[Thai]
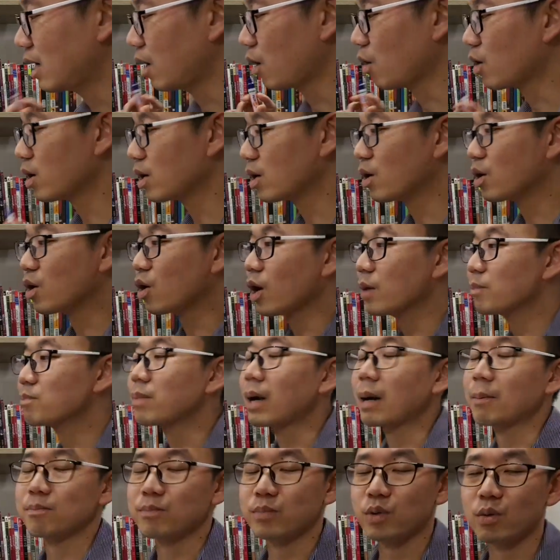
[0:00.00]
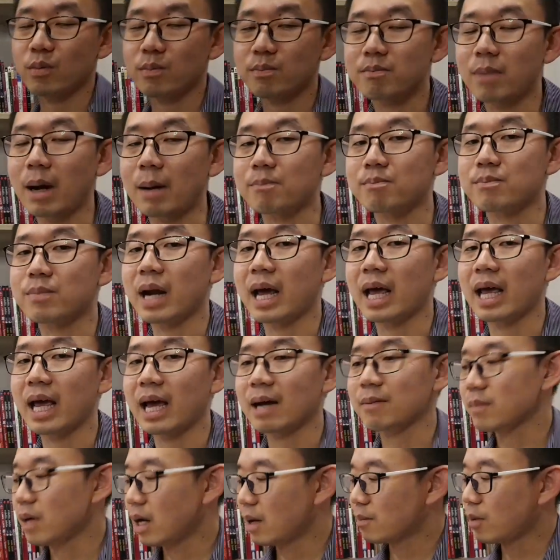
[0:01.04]
เราก็ค่อยๆปรับปรับไป
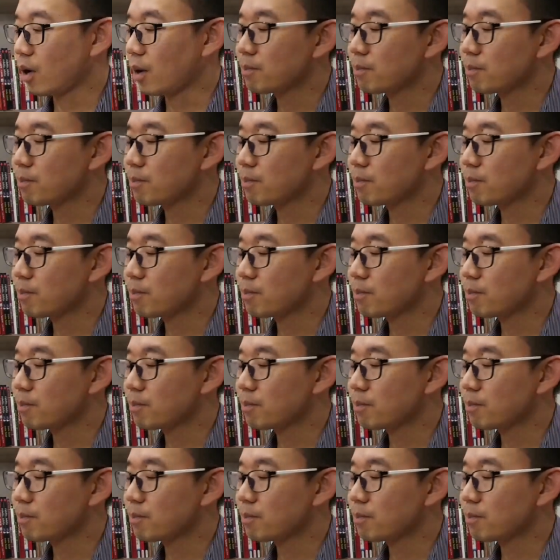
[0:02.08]
ครับ